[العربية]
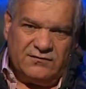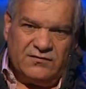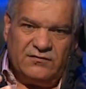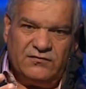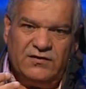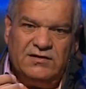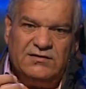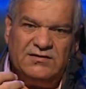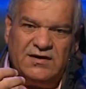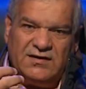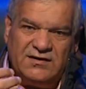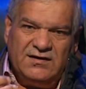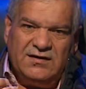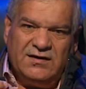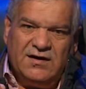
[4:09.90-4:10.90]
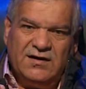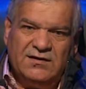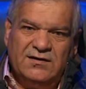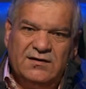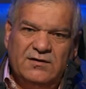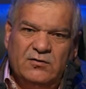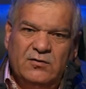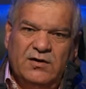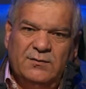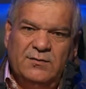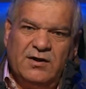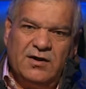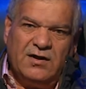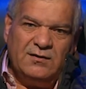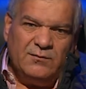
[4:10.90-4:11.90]
فالتأثير هذا هو
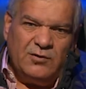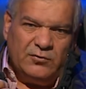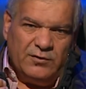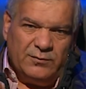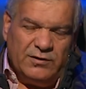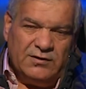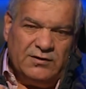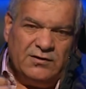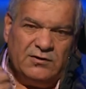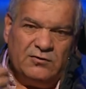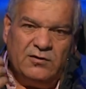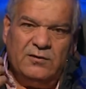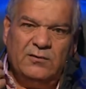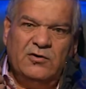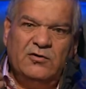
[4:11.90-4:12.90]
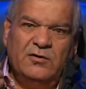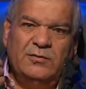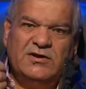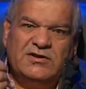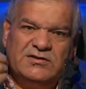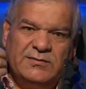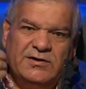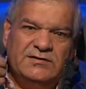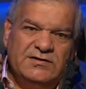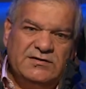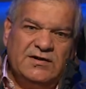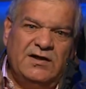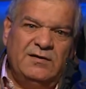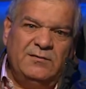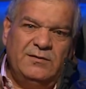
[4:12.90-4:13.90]
عبارة عن موهبة والموهبة يجب أن
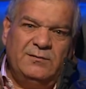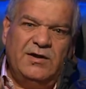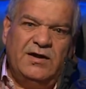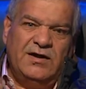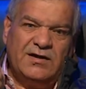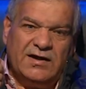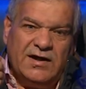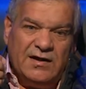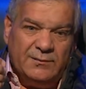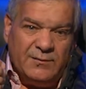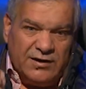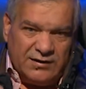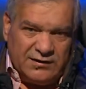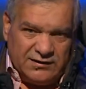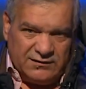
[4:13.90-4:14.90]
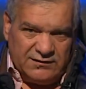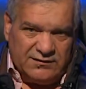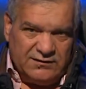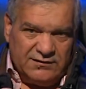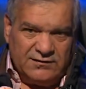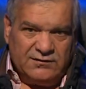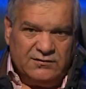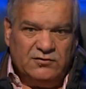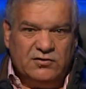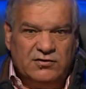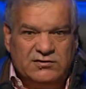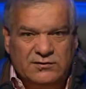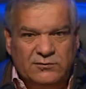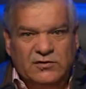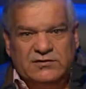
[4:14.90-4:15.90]
تتعامل معها كأمانة انه
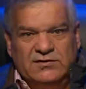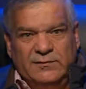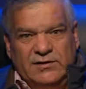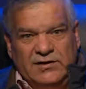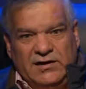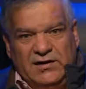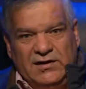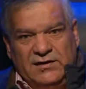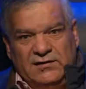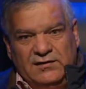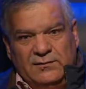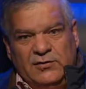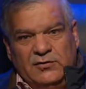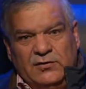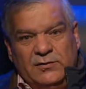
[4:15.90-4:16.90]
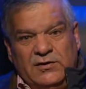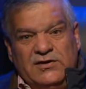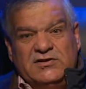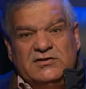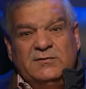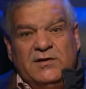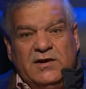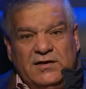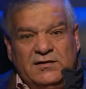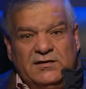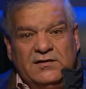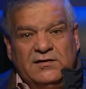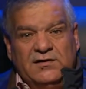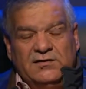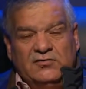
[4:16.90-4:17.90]
انت مؤتمن على هذه الموهبه يجب ان
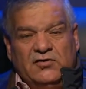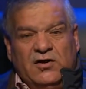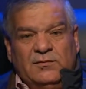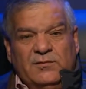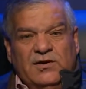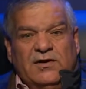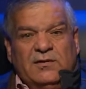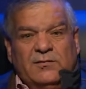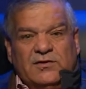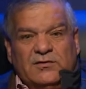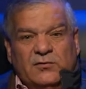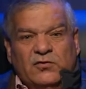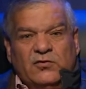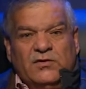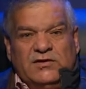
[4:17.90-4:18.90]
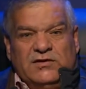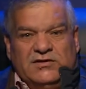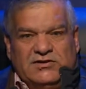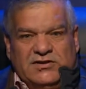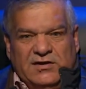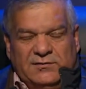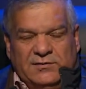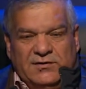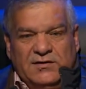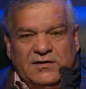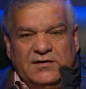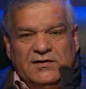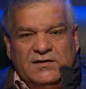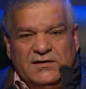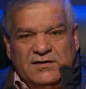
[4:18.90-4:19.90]
تحملها مضمون ايجابي
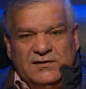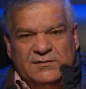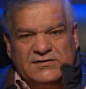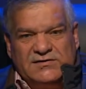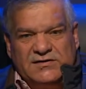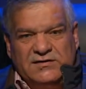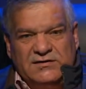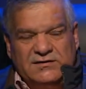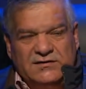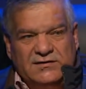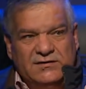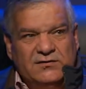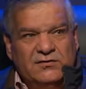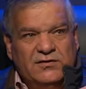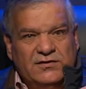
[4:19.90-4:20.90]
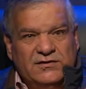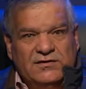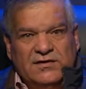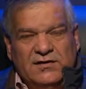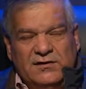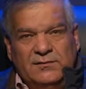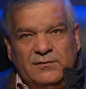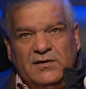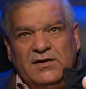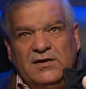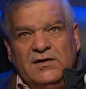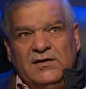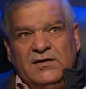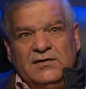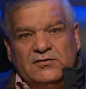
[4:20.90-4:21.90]
اللي بيصير انه انت لما
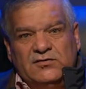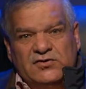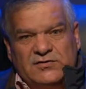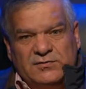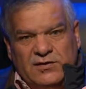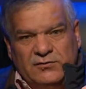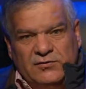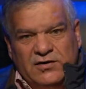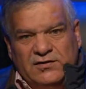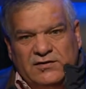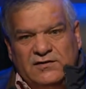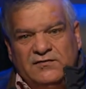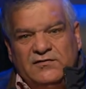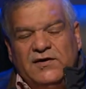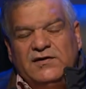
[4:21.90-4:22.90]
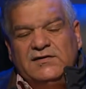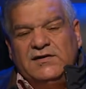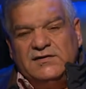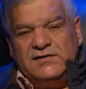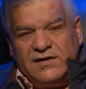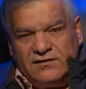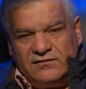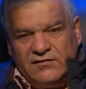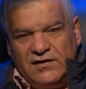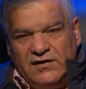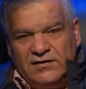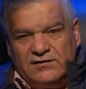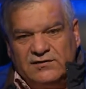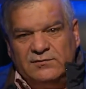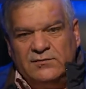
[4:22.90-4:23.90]
تصبح مؤثر فانت
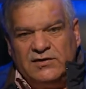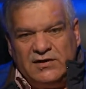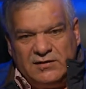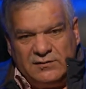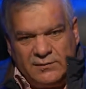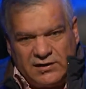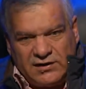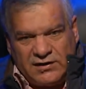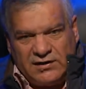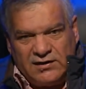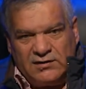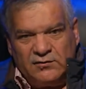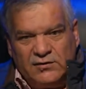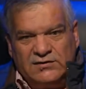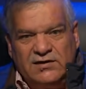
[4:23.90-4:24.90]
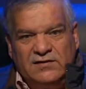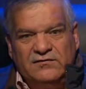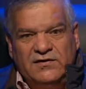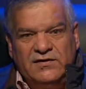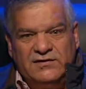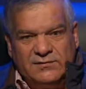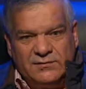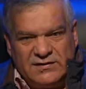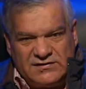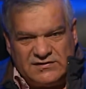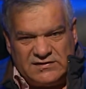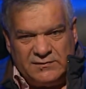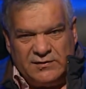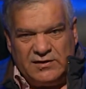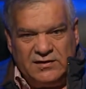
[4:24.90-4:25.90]
تنفلت من المكان وتنفلت من
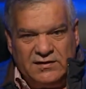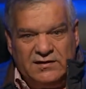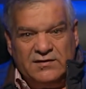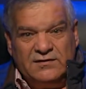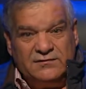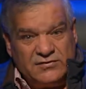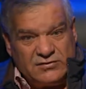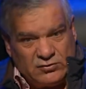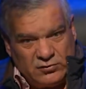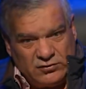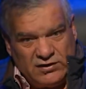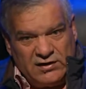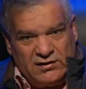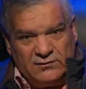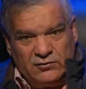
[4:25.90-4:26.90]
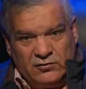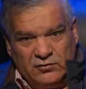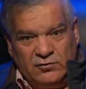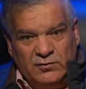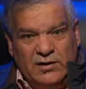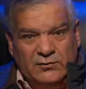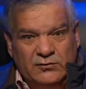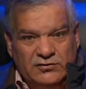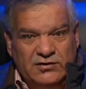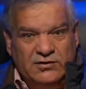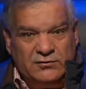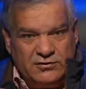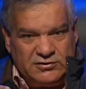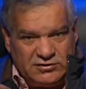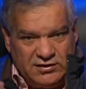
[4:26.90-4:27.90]
الزمان في السودان بيقولوا محمود
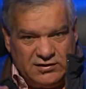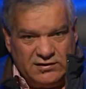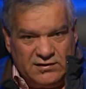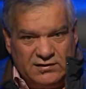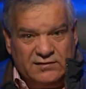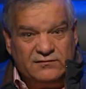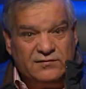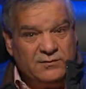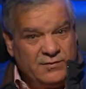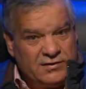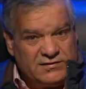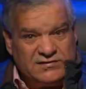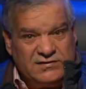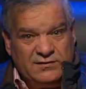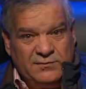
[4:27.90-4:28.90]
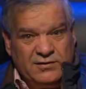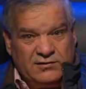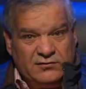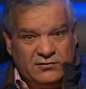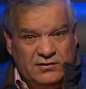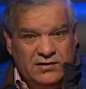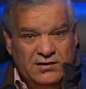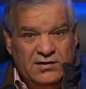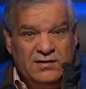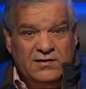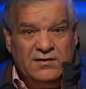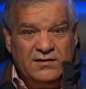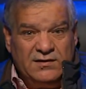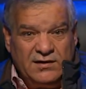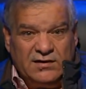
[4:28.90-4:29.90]
درويش إلنا في البرازيل بيحكوا إلنا
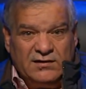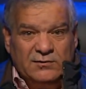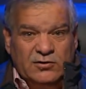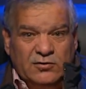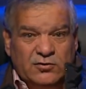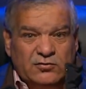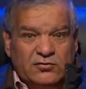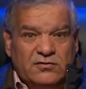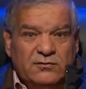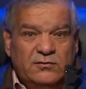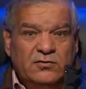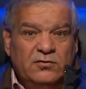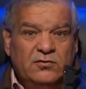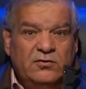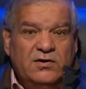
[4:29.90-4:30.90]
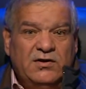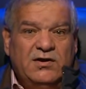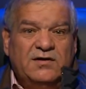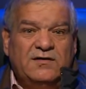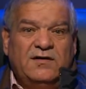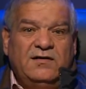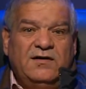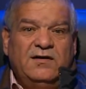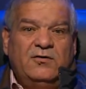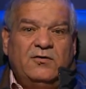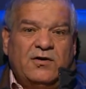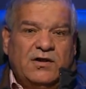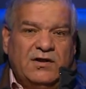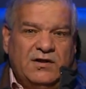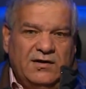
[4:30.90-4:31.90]
احنا بالاردن بنقول جارثيا
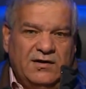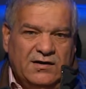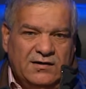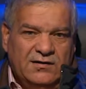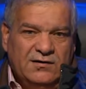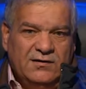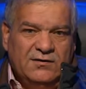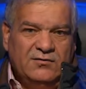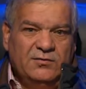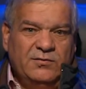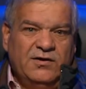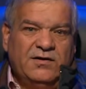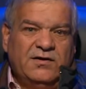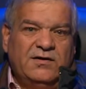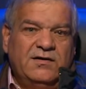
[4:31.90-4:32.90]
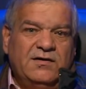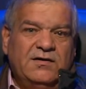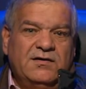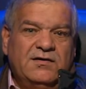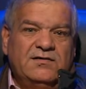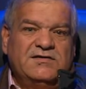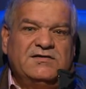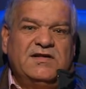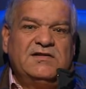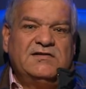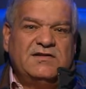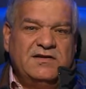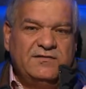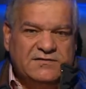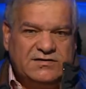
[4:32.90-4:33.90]
لوركا إلنا وبنحكي
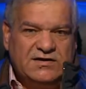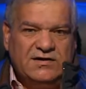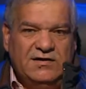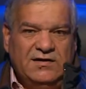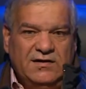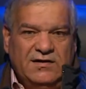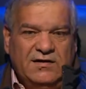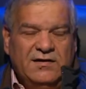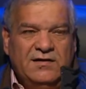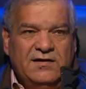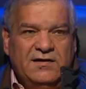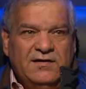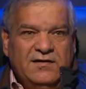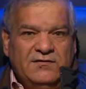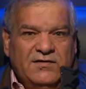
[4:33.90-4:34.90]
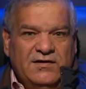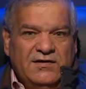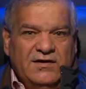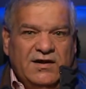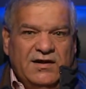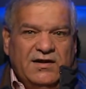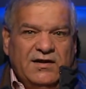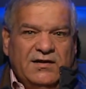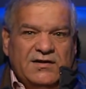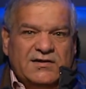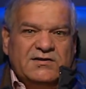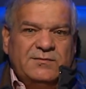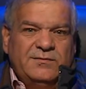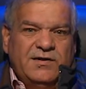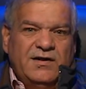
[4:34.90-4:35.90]
ستانسلافسكي إلنا فلذلك
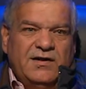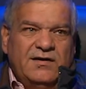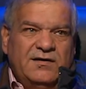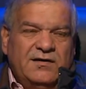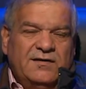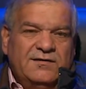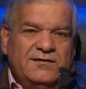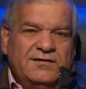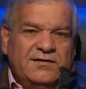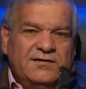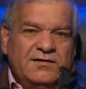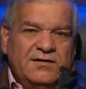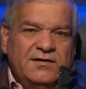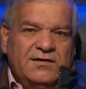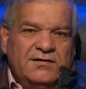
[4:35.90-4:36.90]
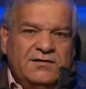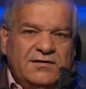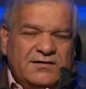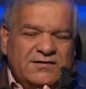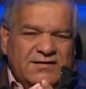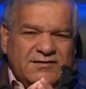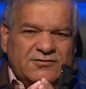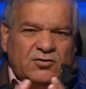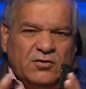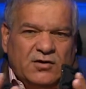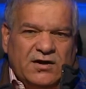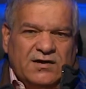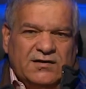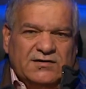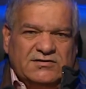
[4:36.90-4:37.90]
يجب أن آه، تترك
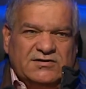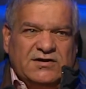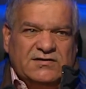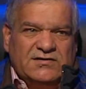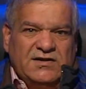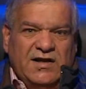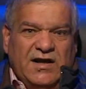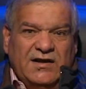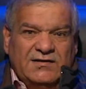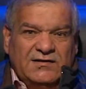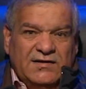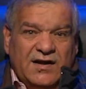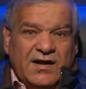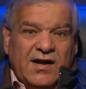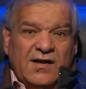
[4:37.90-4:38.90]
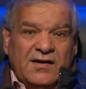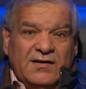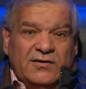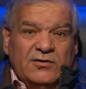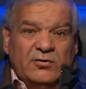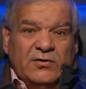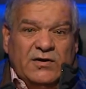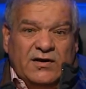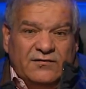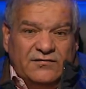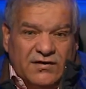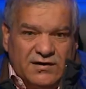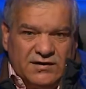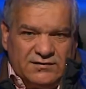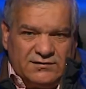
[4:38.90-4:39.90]
هذا الشخص لحتى أنه
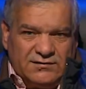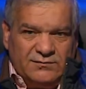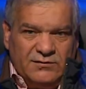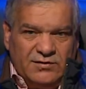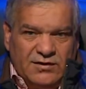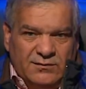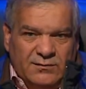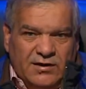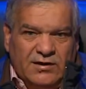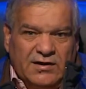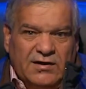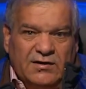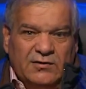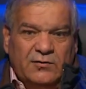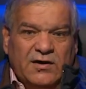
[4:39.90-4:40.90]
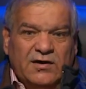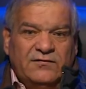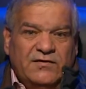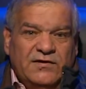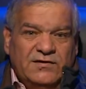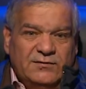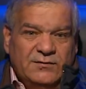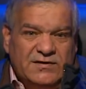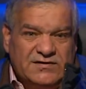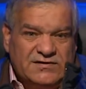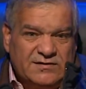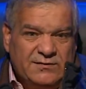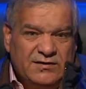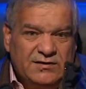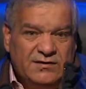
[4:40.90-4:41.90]
ينفلت من المكان وينفلت من
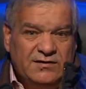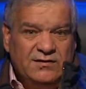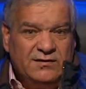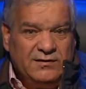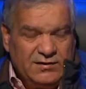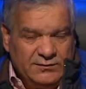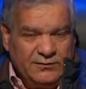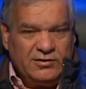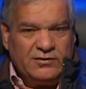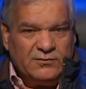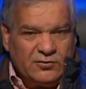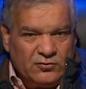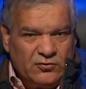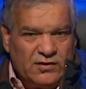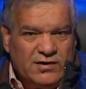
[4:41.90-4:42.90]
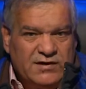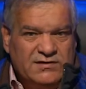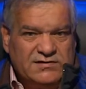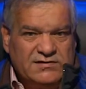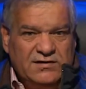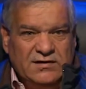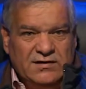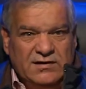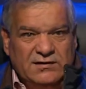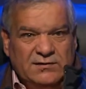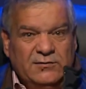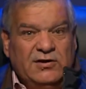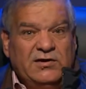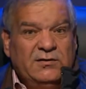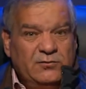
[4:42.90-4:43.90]
الزمان احنا بنحكي مرؤ القيس إلنا احنا
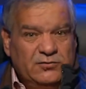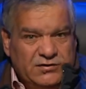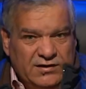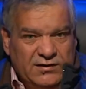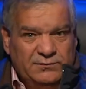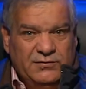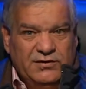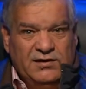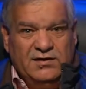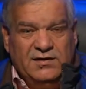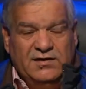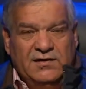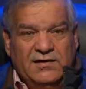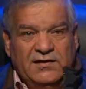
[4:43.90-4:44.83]
بنحكي المتنبي إلنا